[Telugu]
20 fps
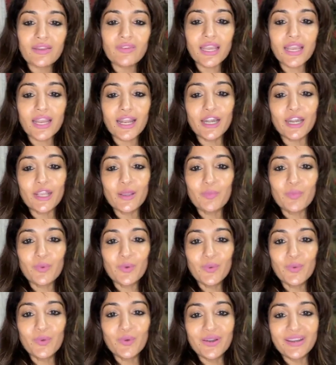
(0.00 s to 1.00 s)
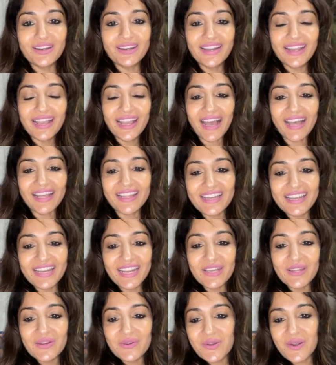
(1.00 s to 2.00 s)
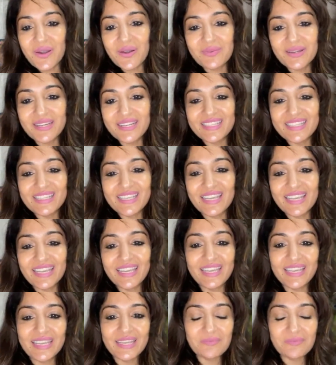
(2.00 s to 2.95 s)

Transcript: ఏవి ఎక్కడికి పోవు అది నెగిటివ్ కామెంట్స్కి